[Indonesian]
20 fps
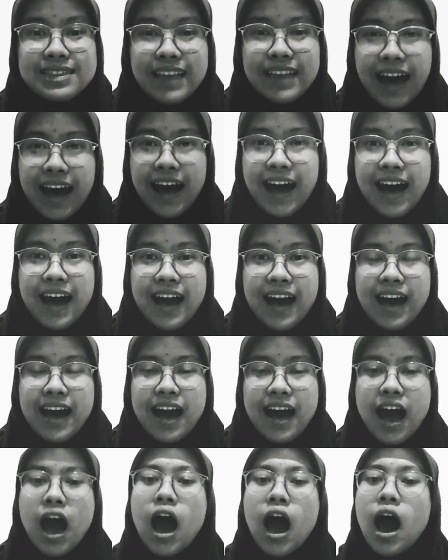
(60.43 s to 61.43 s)
tah
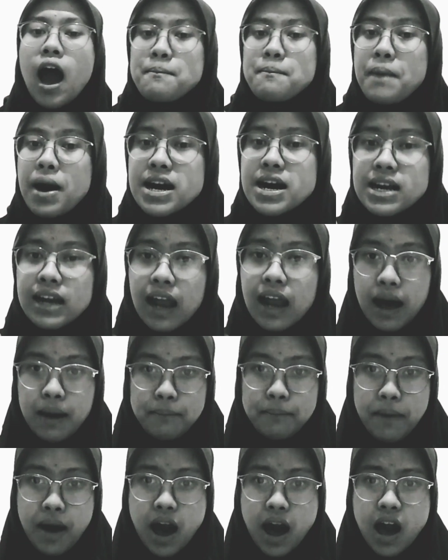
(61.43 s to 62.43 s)

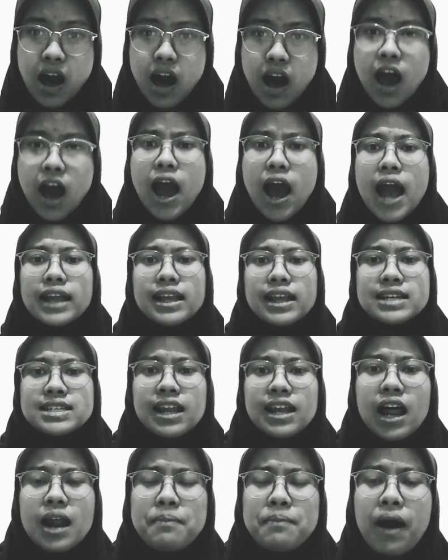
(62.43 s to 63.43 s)
bahla mah eta
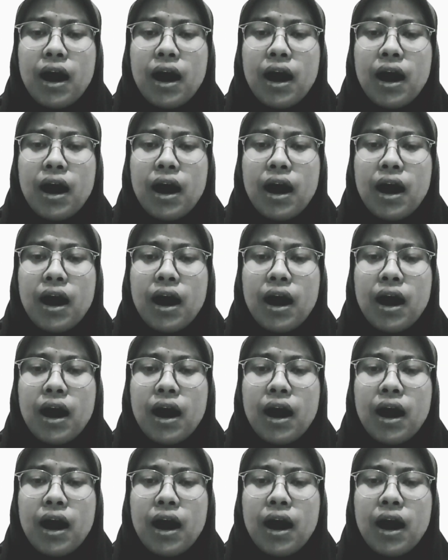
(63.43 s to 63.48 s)
jalan